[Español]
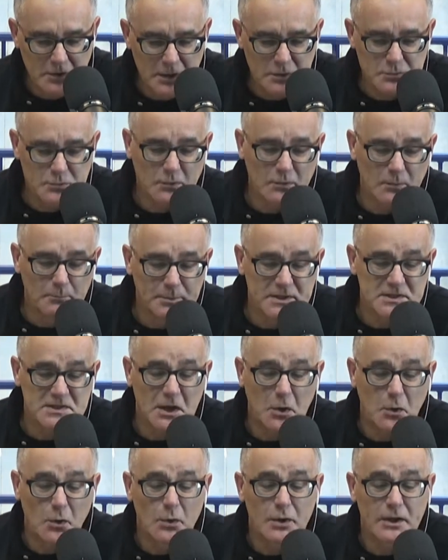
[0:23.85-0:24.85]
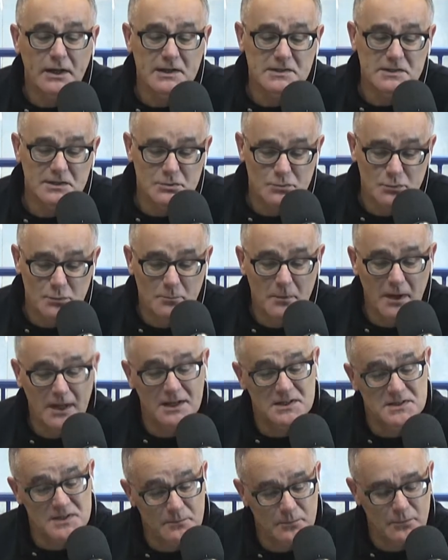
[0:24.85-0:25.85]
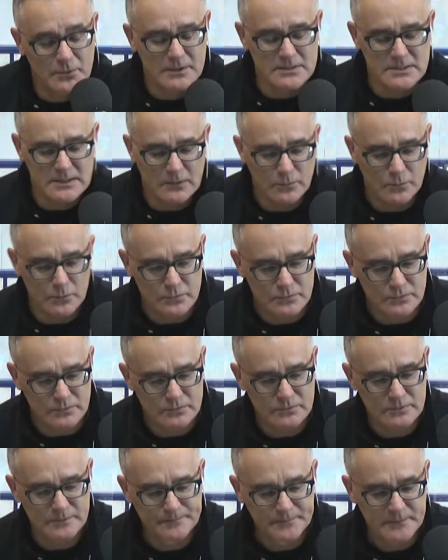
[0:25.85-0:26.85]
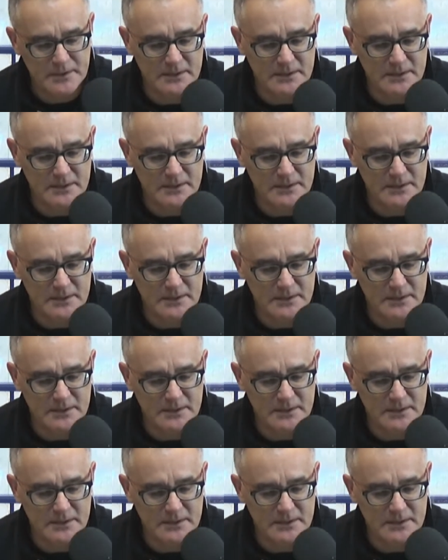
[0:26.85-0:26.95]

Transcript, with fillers: Eso compensa con creces sus malas épocas y abusos.